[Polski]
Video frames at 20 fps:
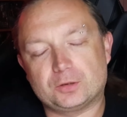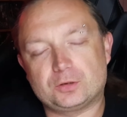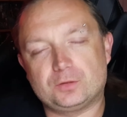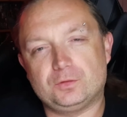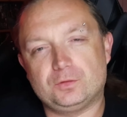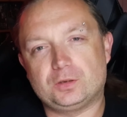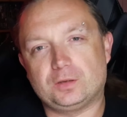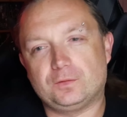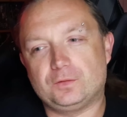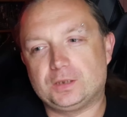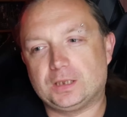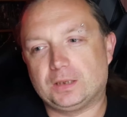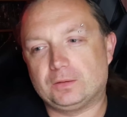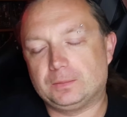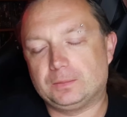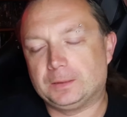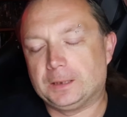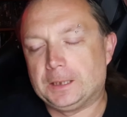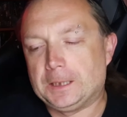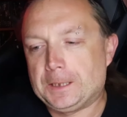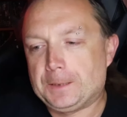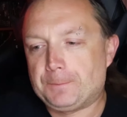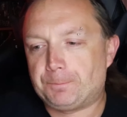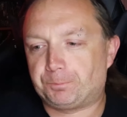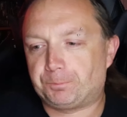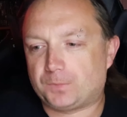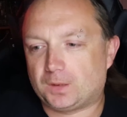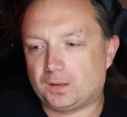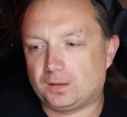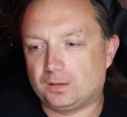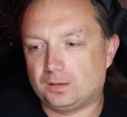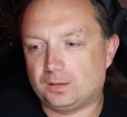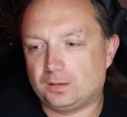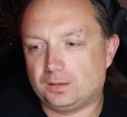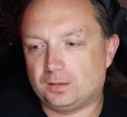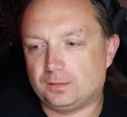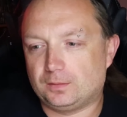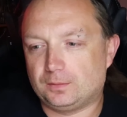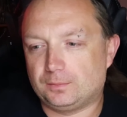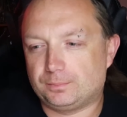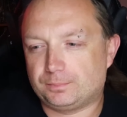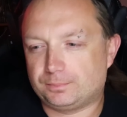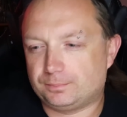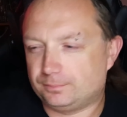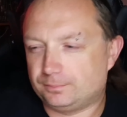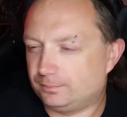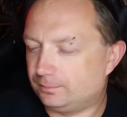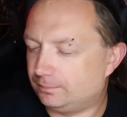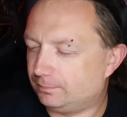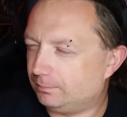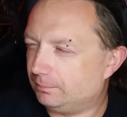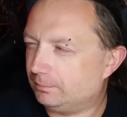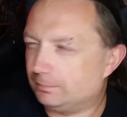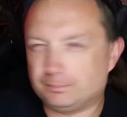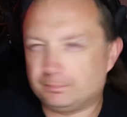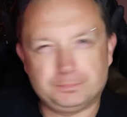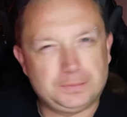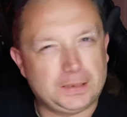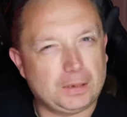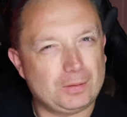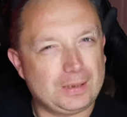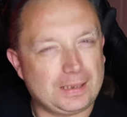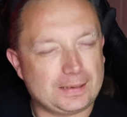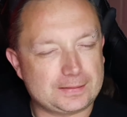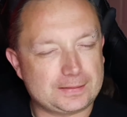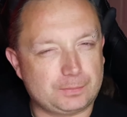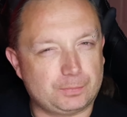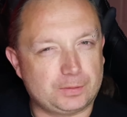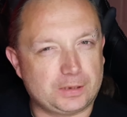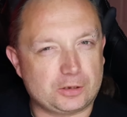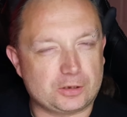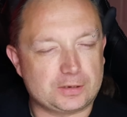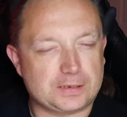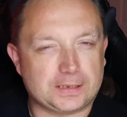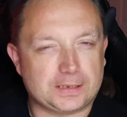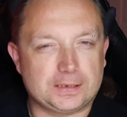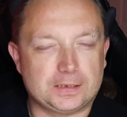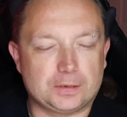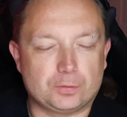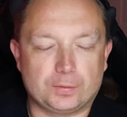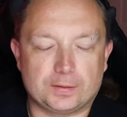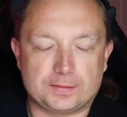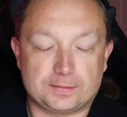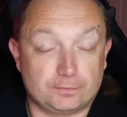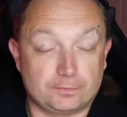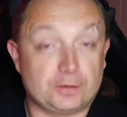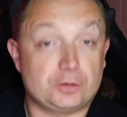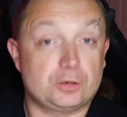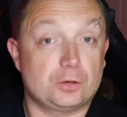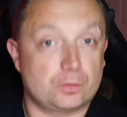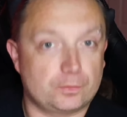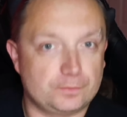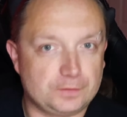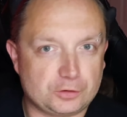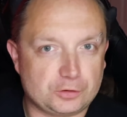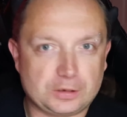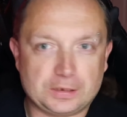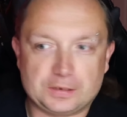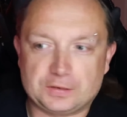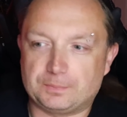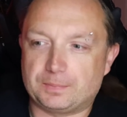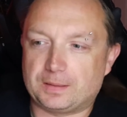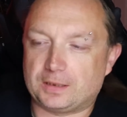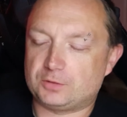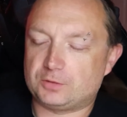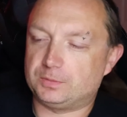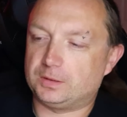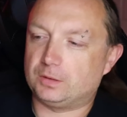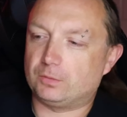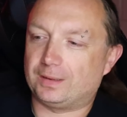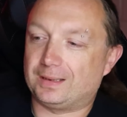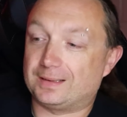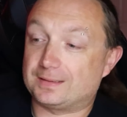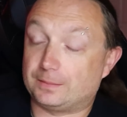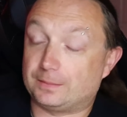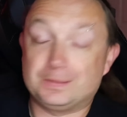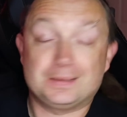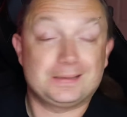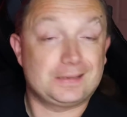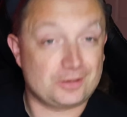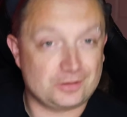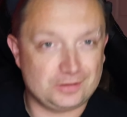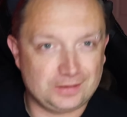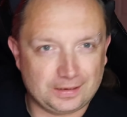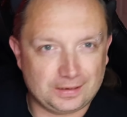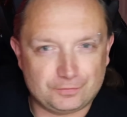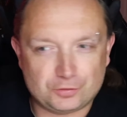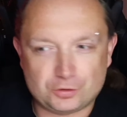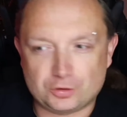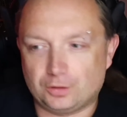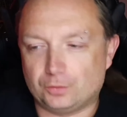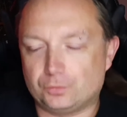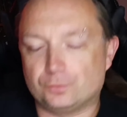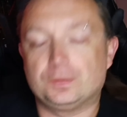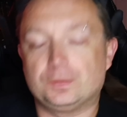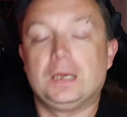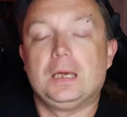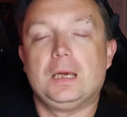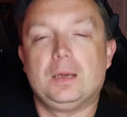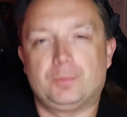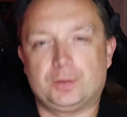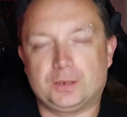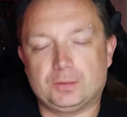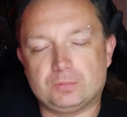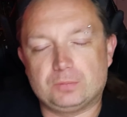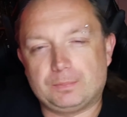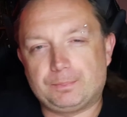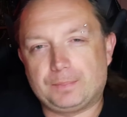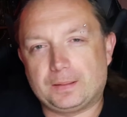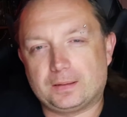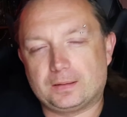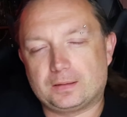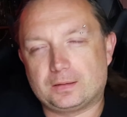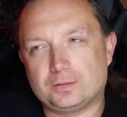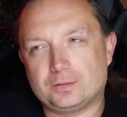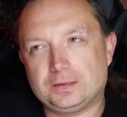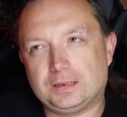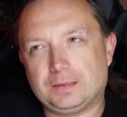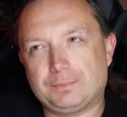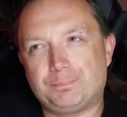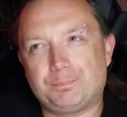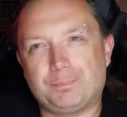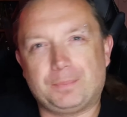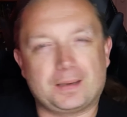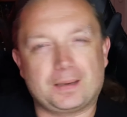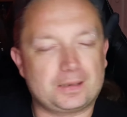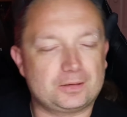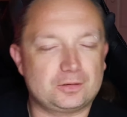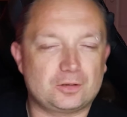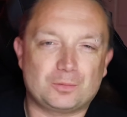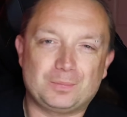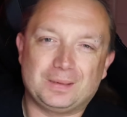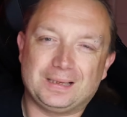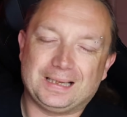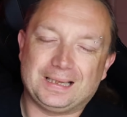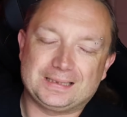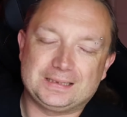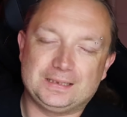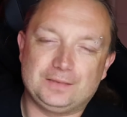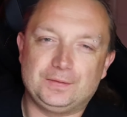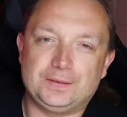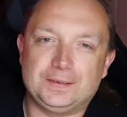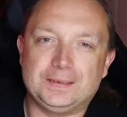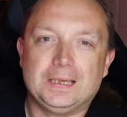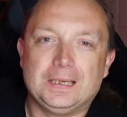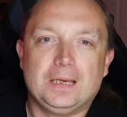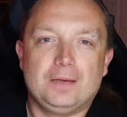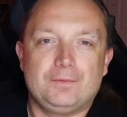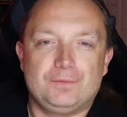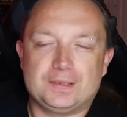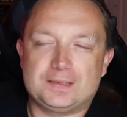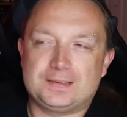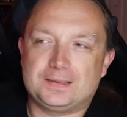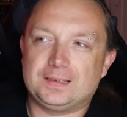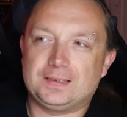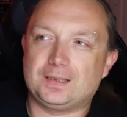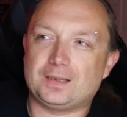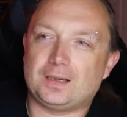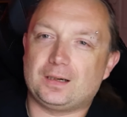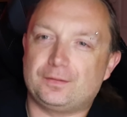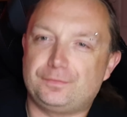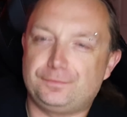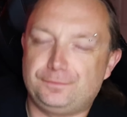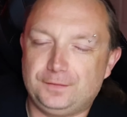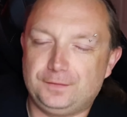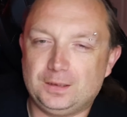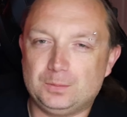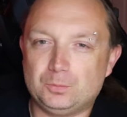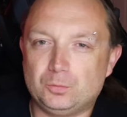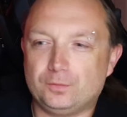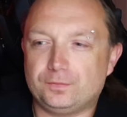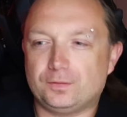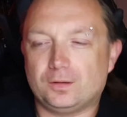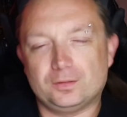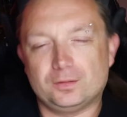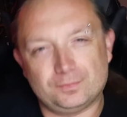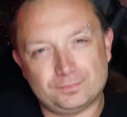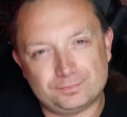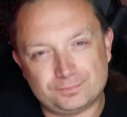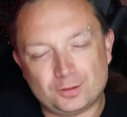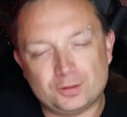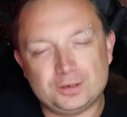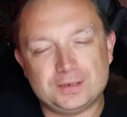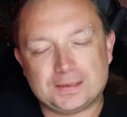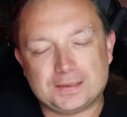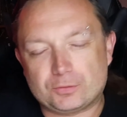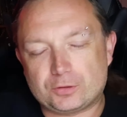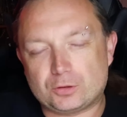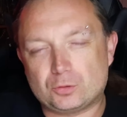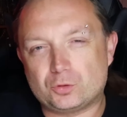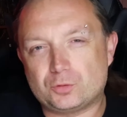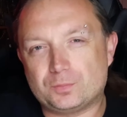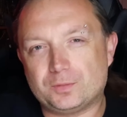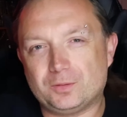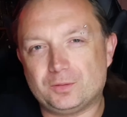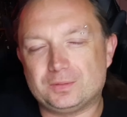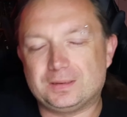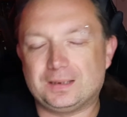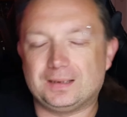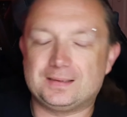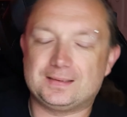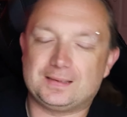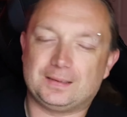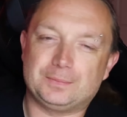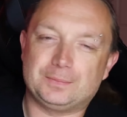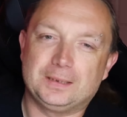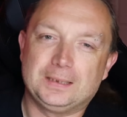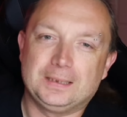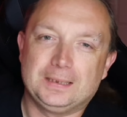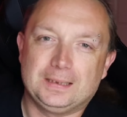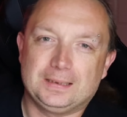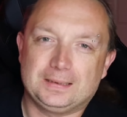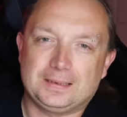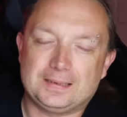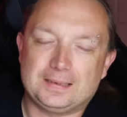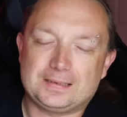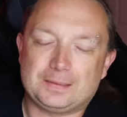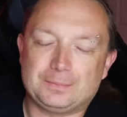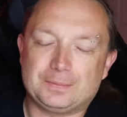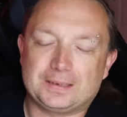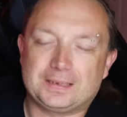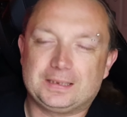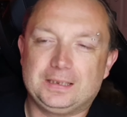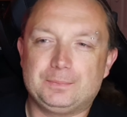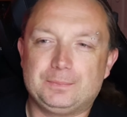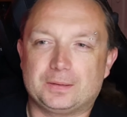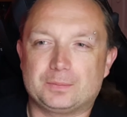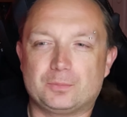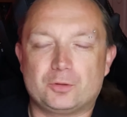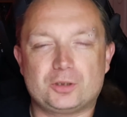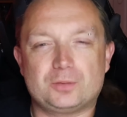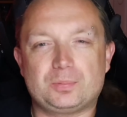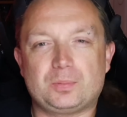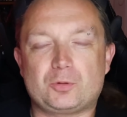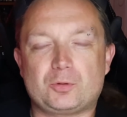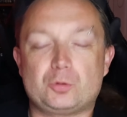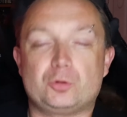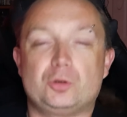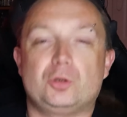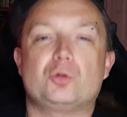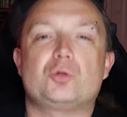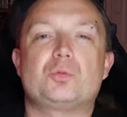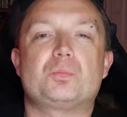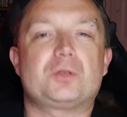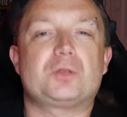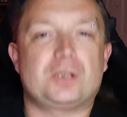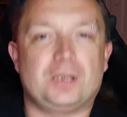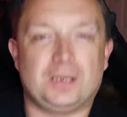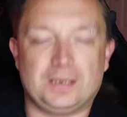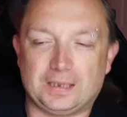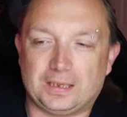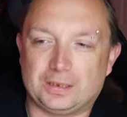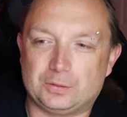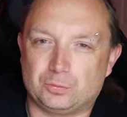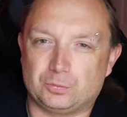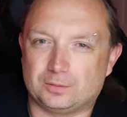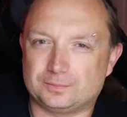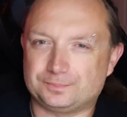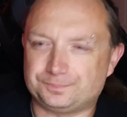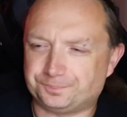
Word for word: oczywiście widziałem yy, Białe Laski, bodajże taki tytuł jest właśnie również z braćmi Wyansami, też nie najwyższych lotów. Potem była parodia Paranormal Activity, więc tych filmów on, oni cały czas utrzymują ten sam, ten sam klimat. Może po prostu się już przejadło.